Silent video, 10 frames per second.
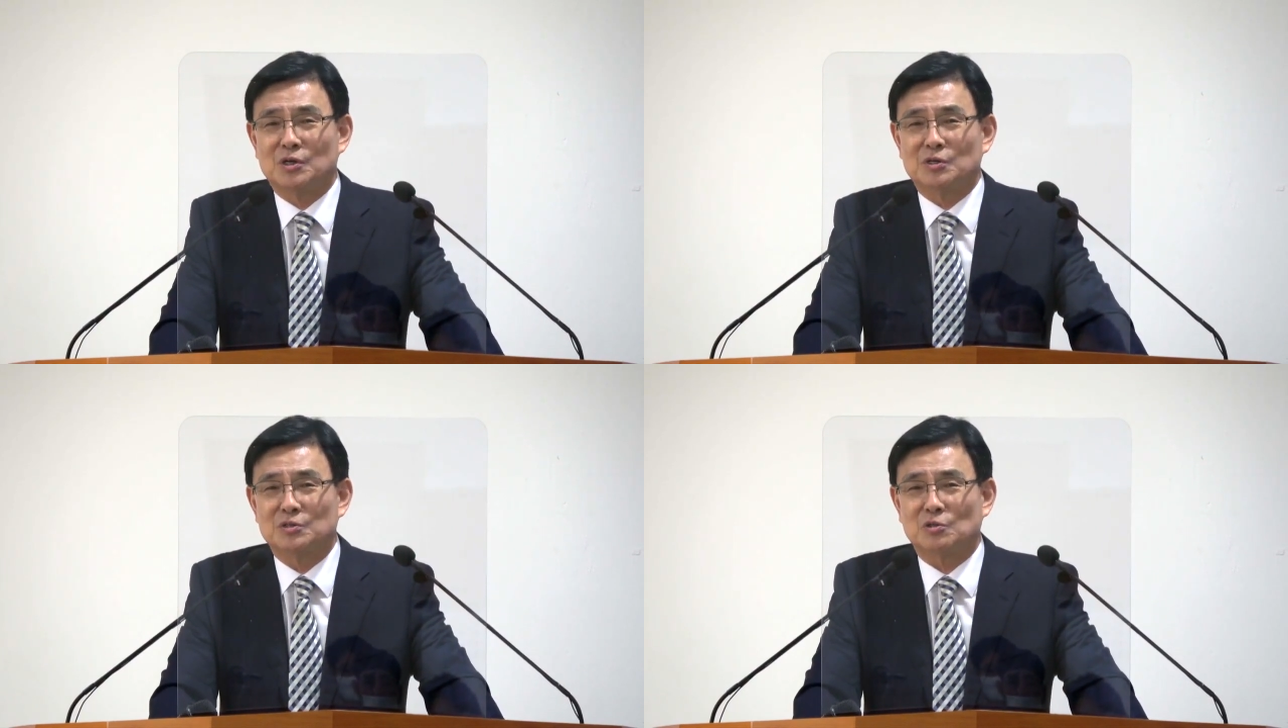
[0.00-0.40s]

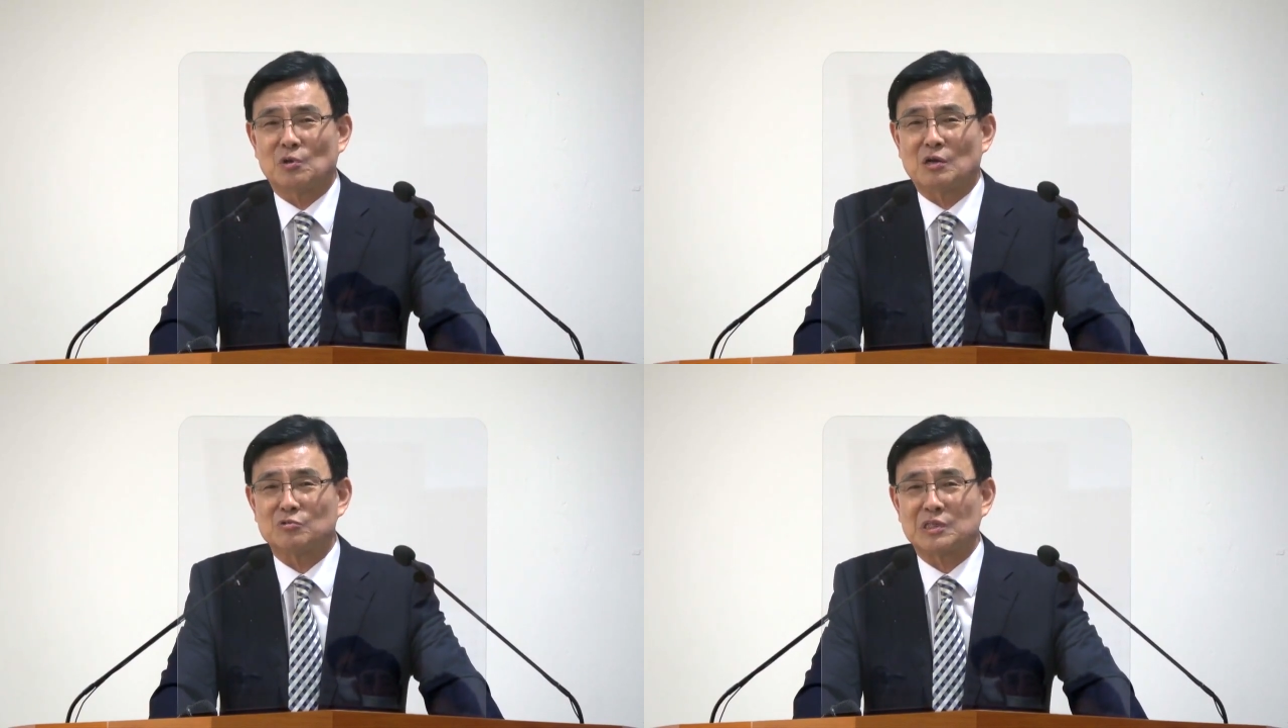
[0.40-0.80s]
어,
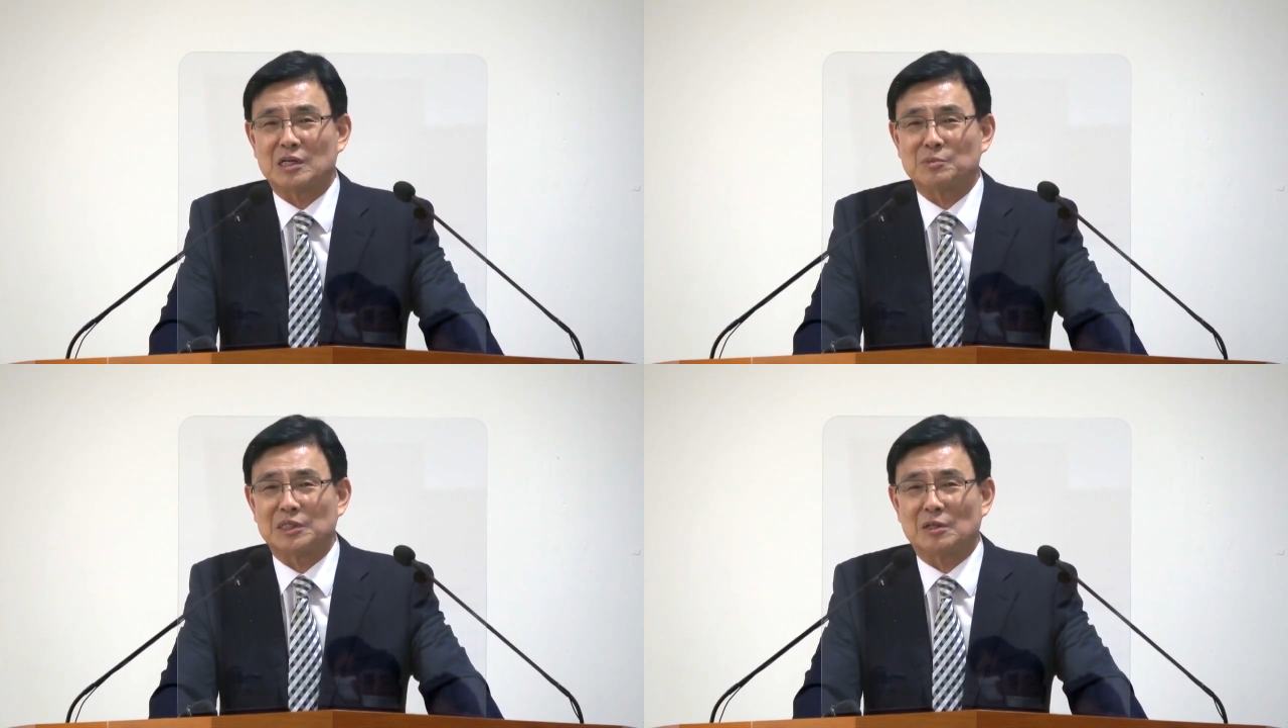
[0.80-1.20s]
저도 한국
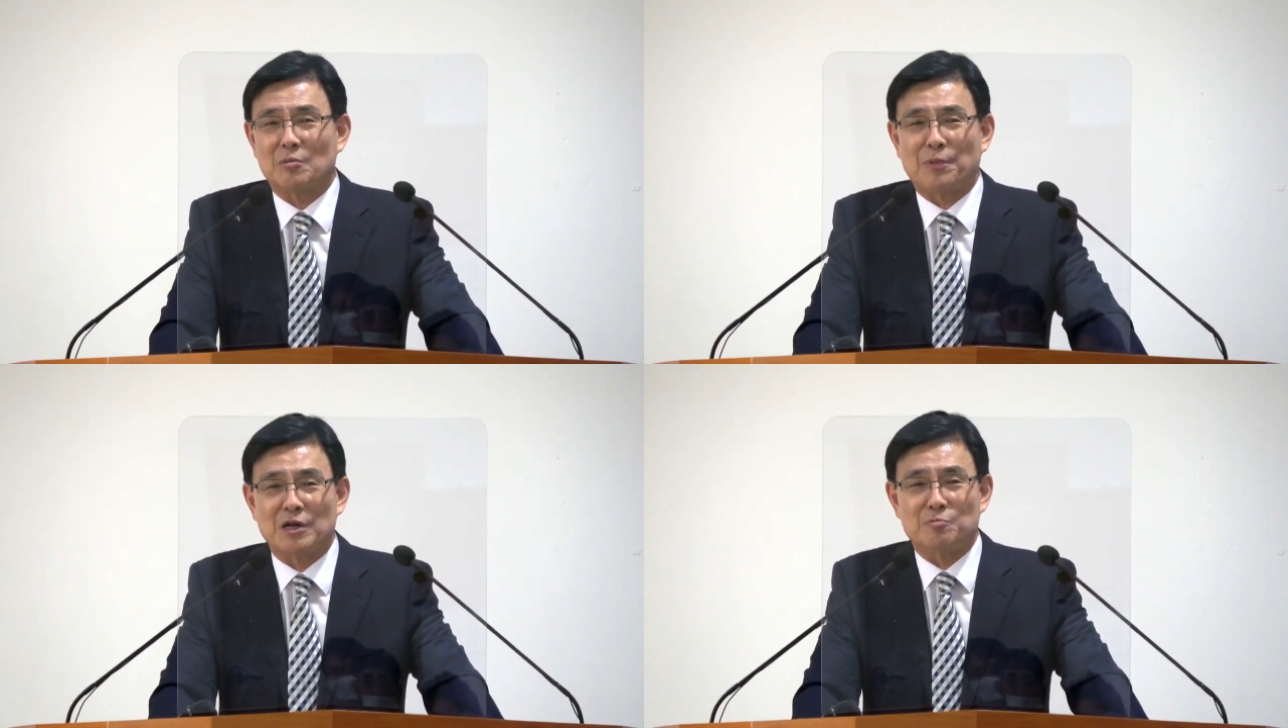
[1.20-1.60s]
사람이기
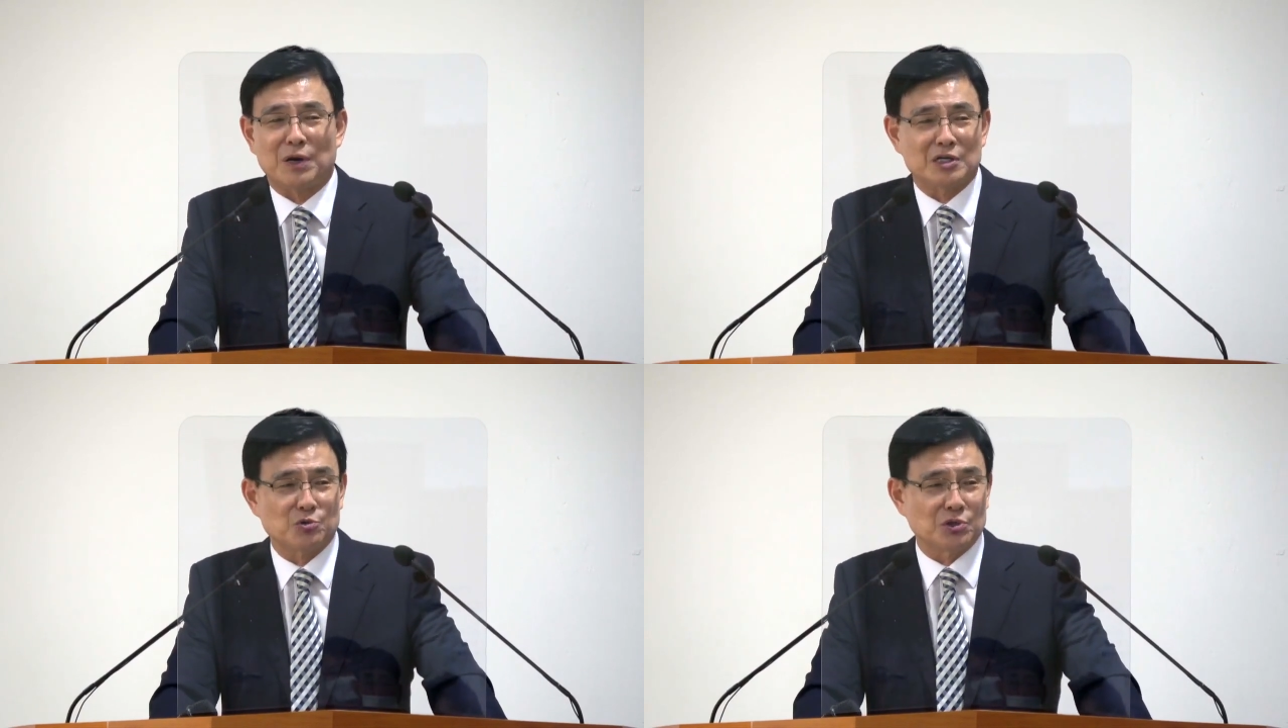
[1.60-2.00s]
때문에
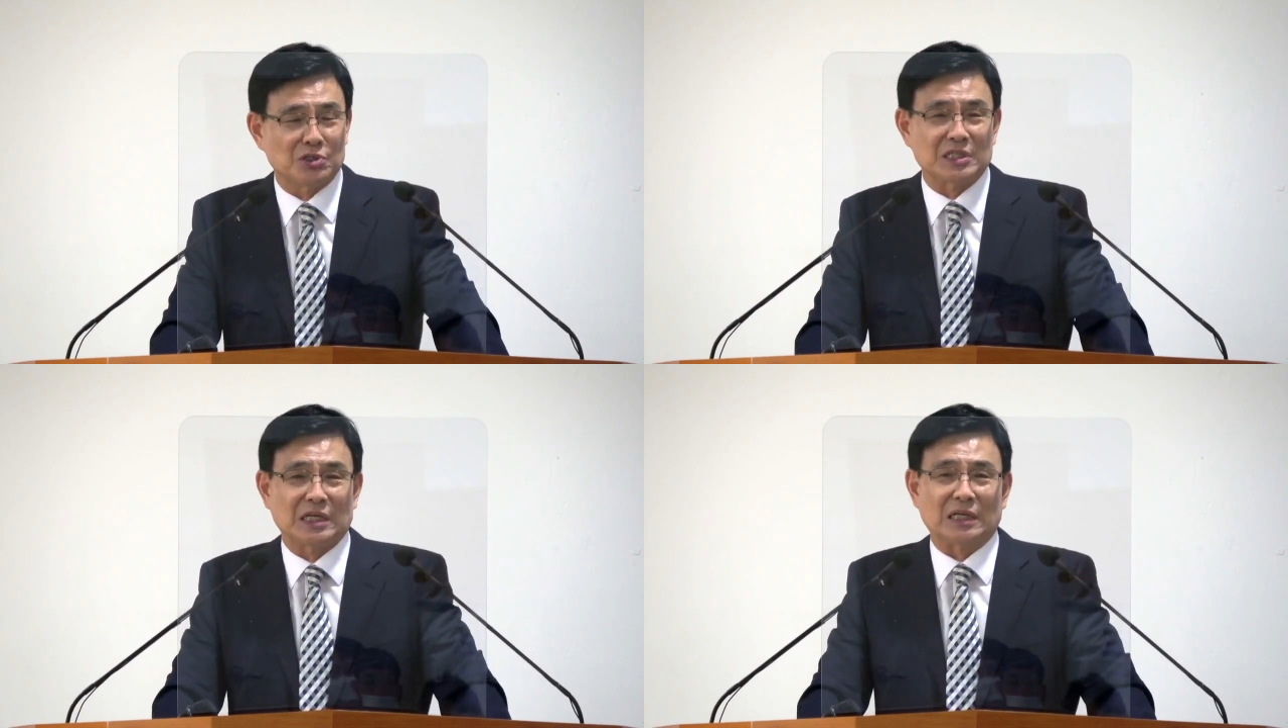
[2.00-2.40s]
빨리빨리
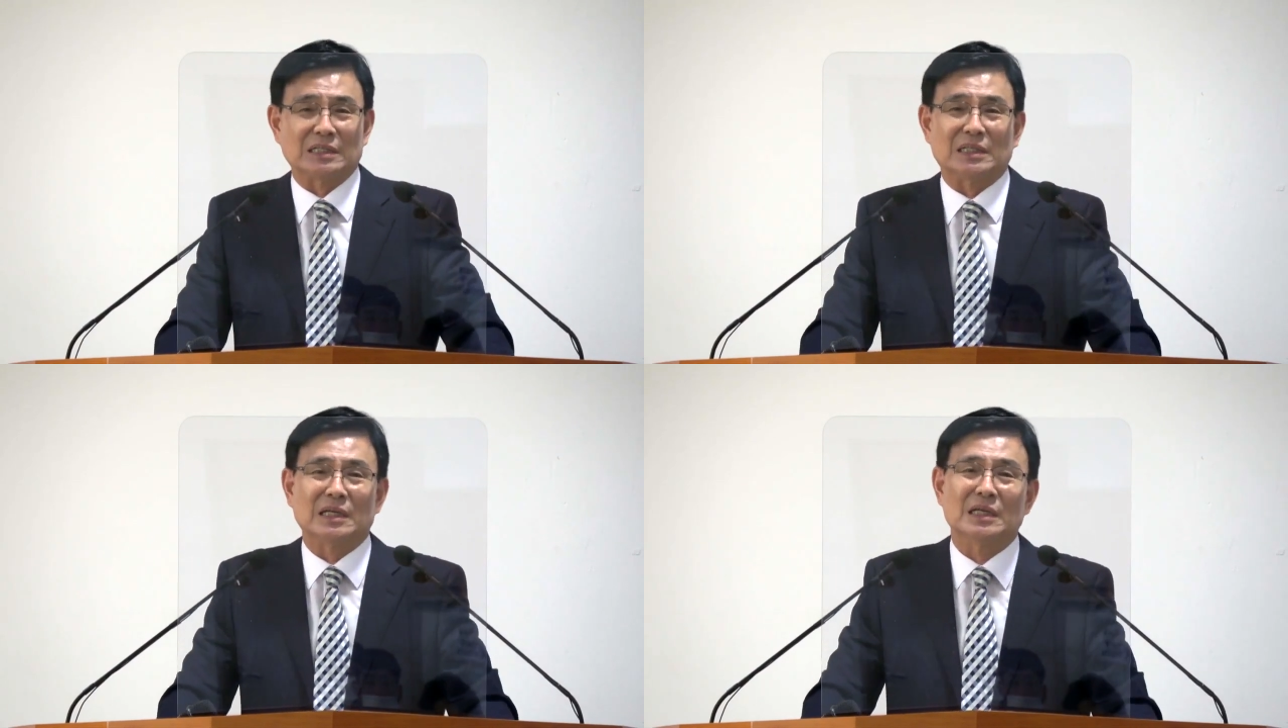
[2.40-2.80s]
소리를
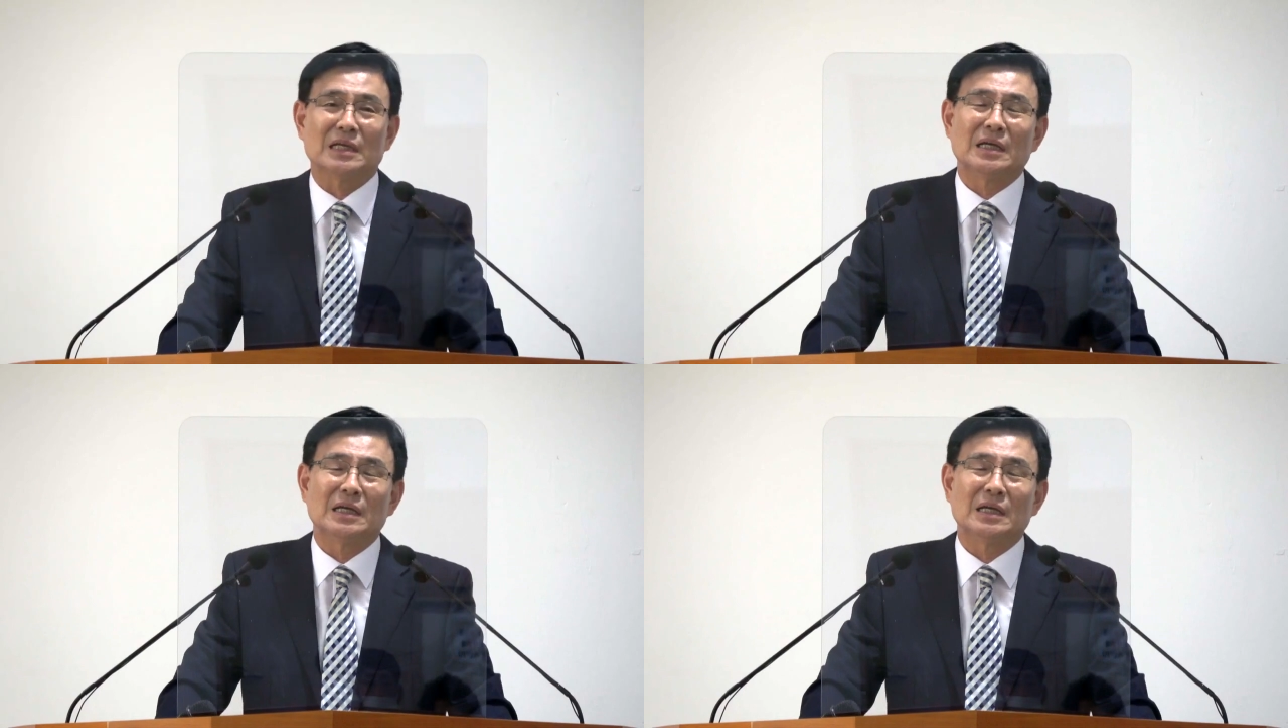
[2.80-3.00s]
잘하는데